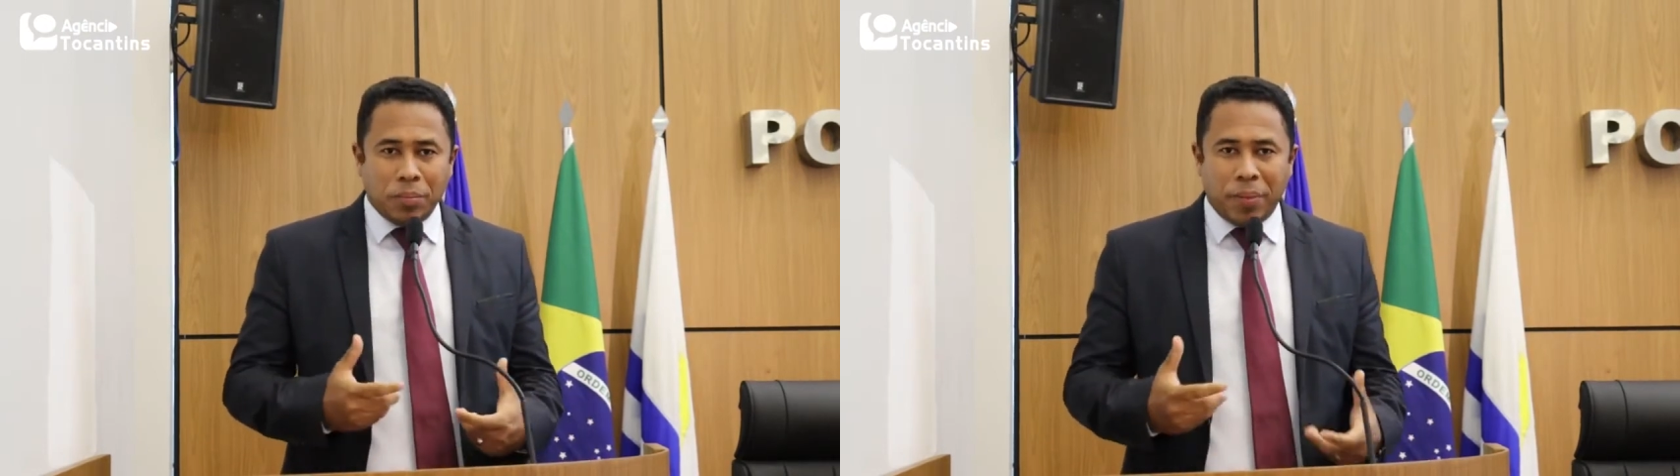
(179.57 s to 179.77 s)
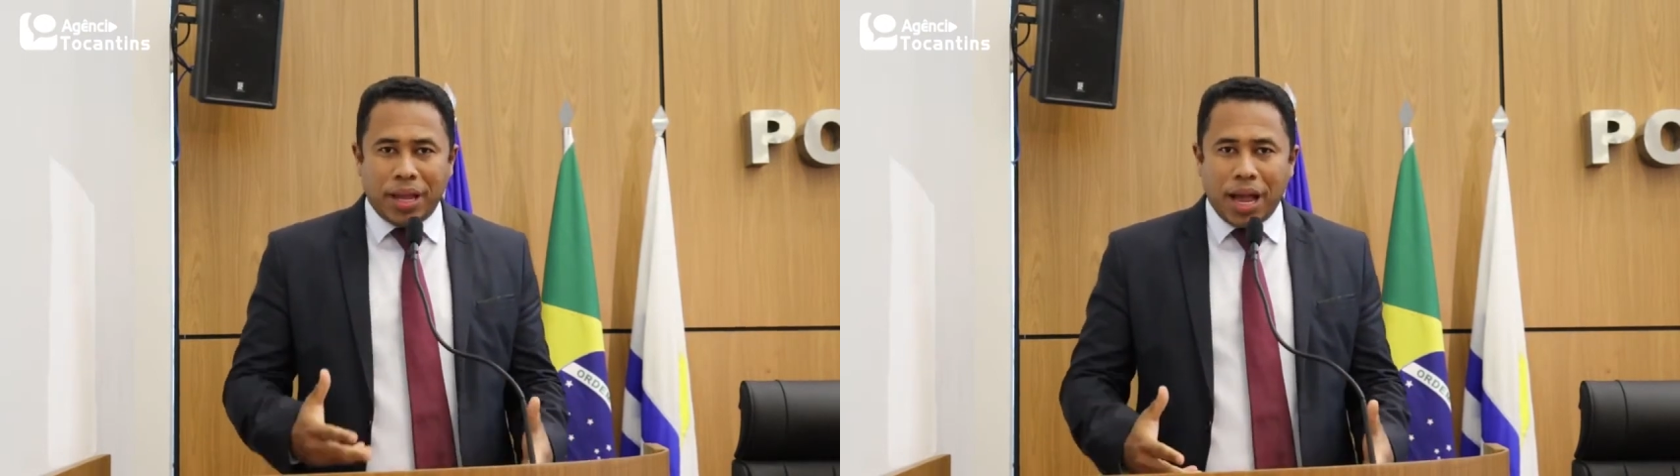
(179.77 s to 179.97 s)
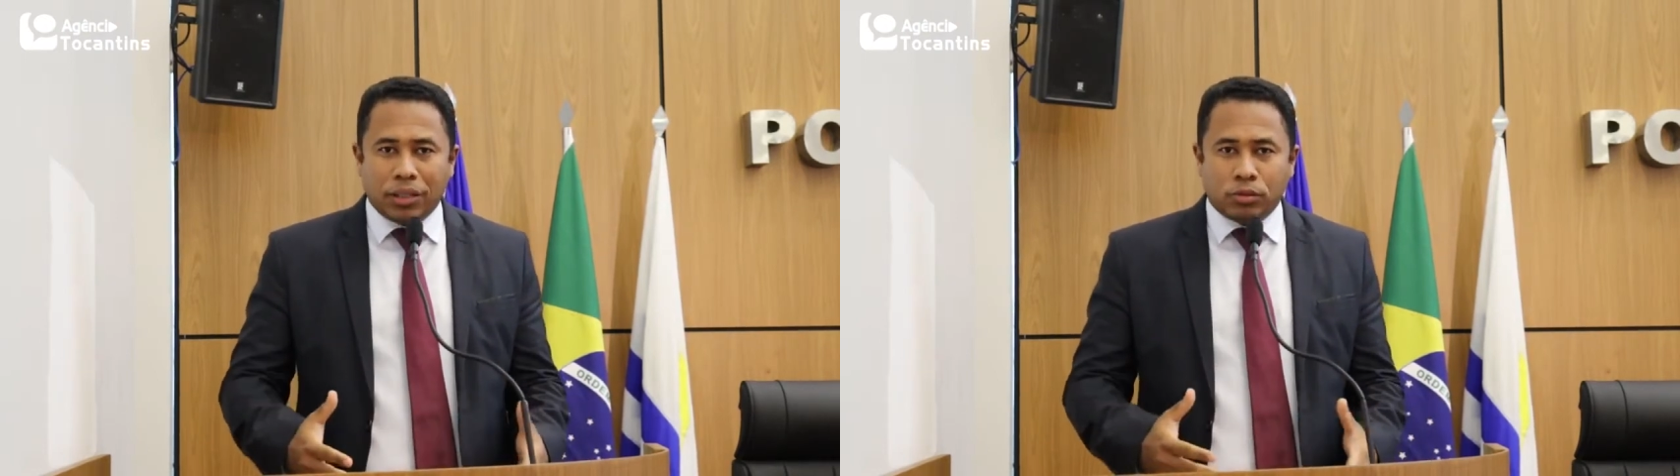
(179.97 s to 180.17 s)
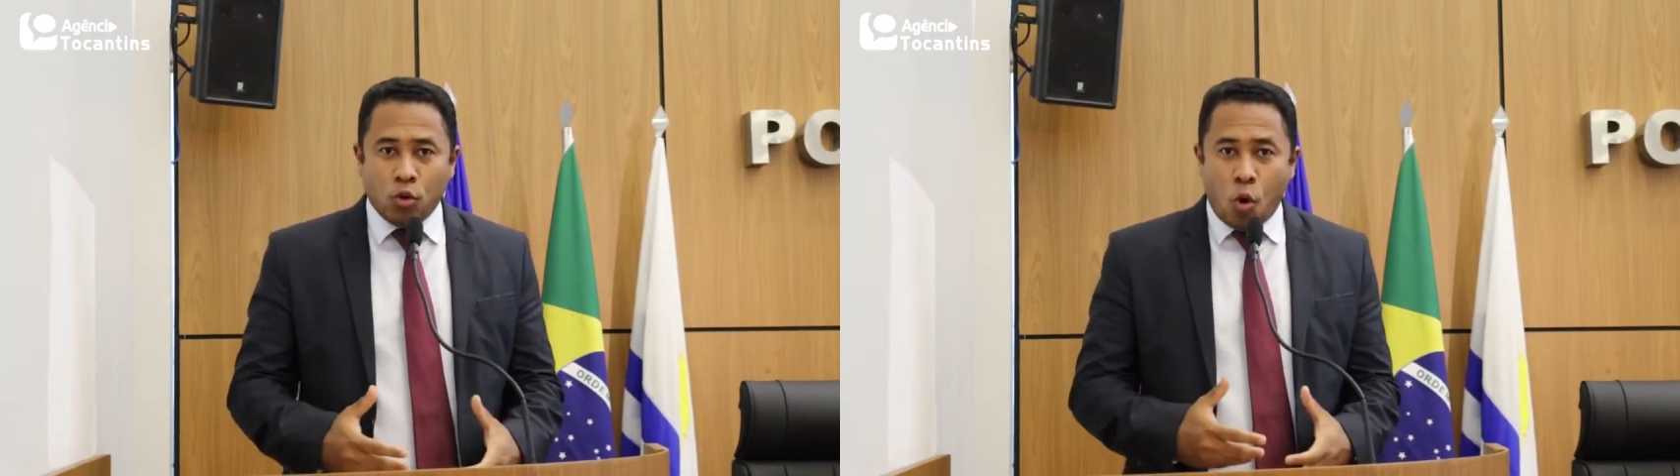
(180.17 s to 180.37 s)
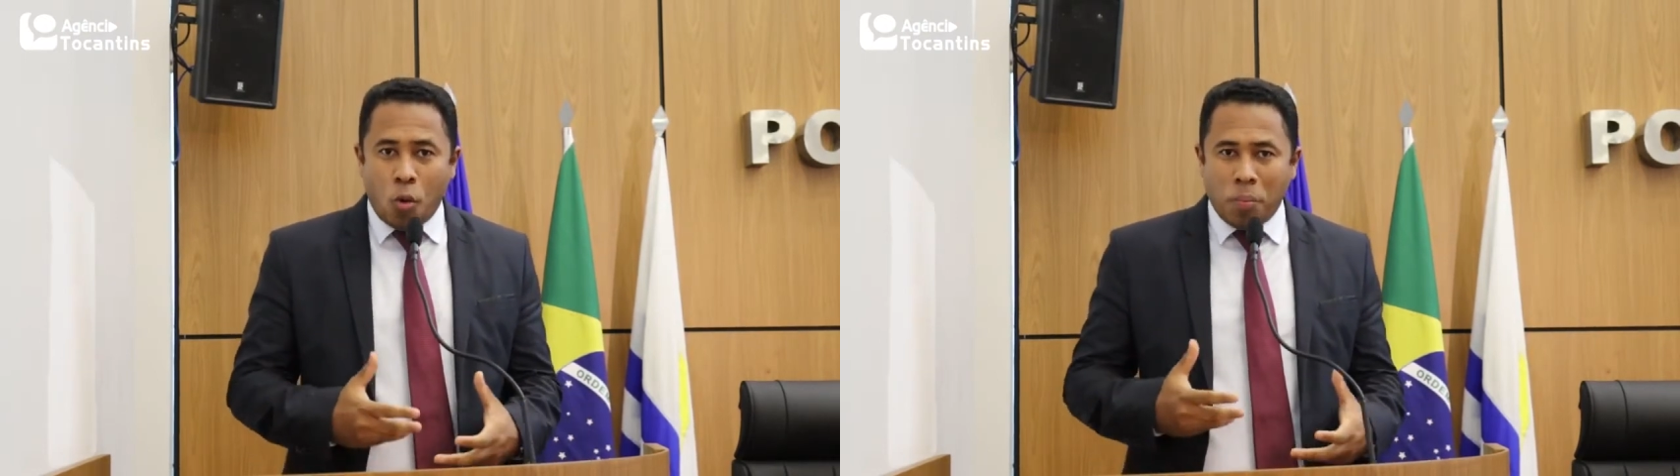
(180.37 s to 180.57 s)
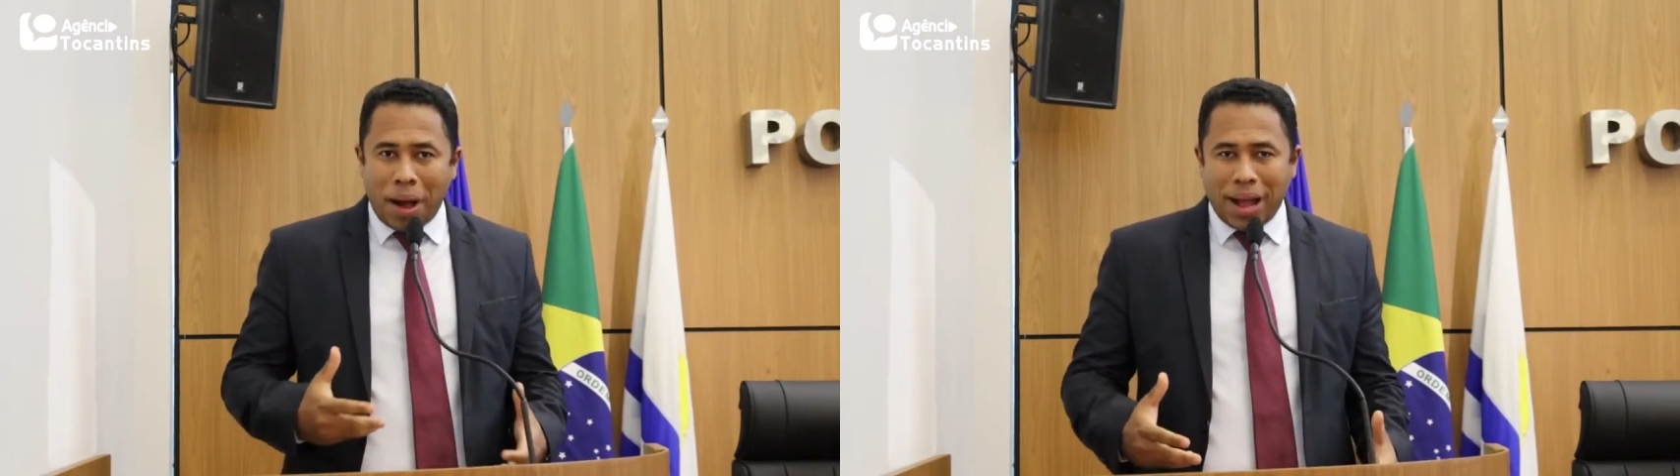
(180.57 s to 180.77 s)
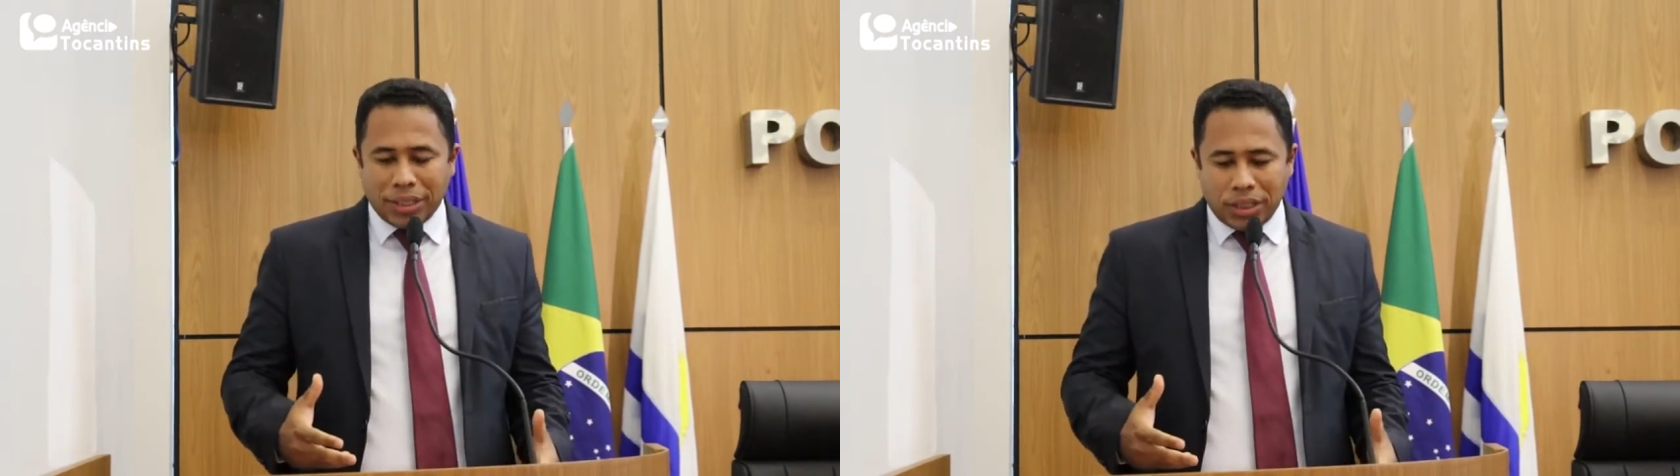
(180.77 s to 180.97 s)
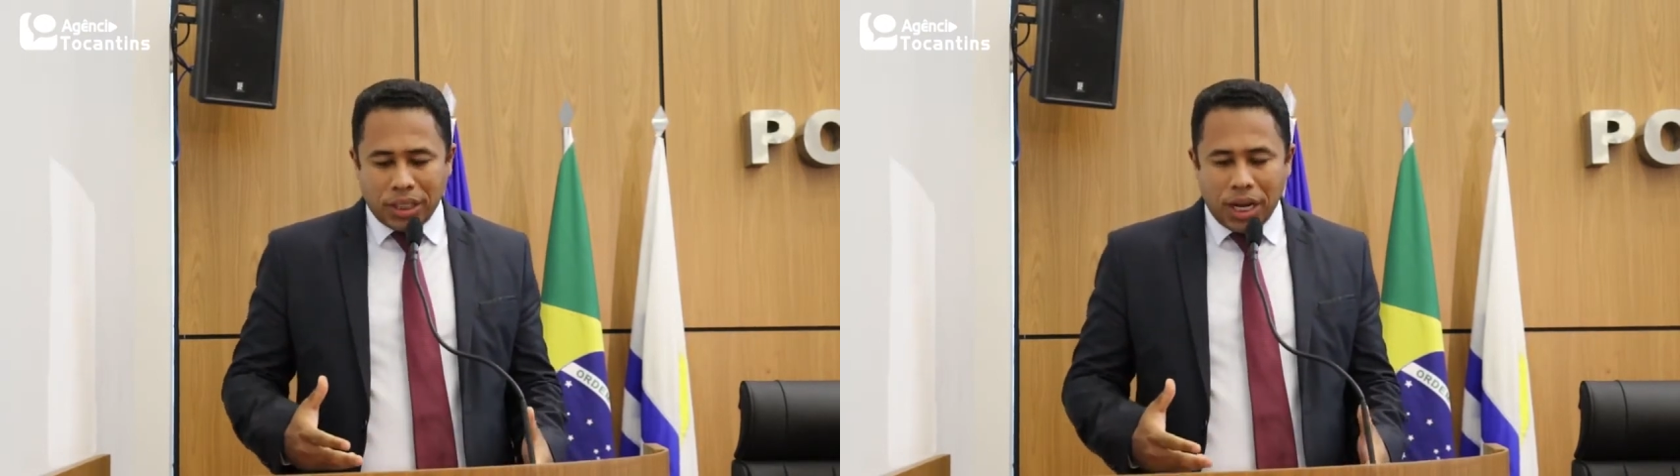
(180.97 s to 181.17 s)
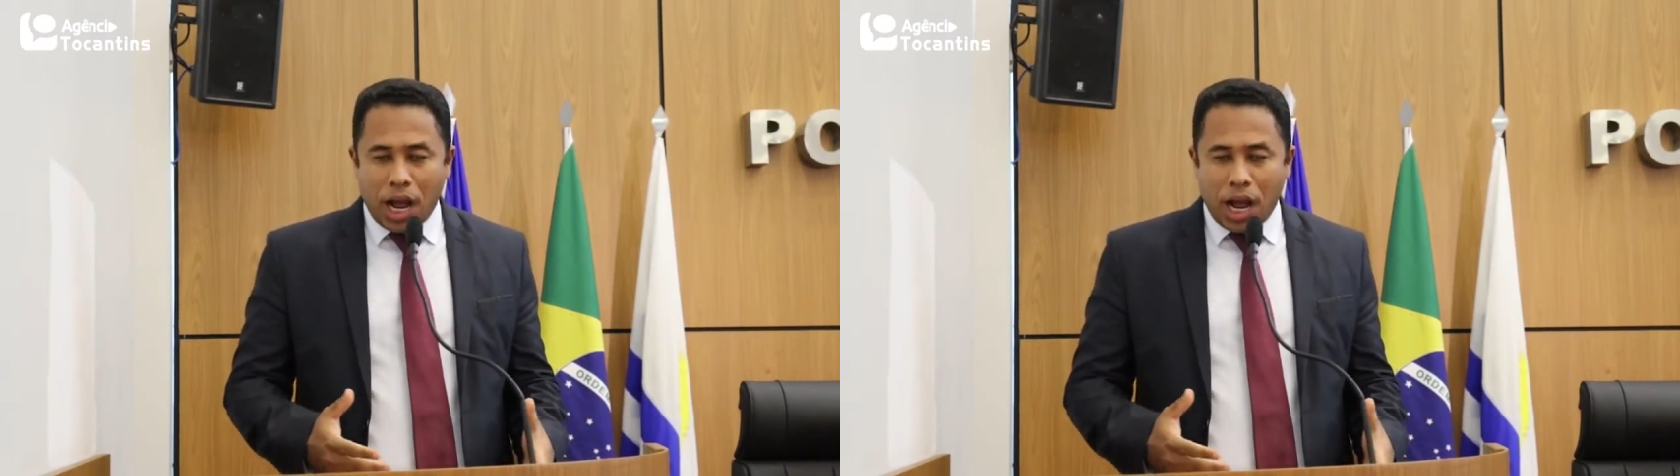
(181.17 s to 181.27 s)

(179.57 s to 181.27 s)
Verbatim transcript: empenhado no combate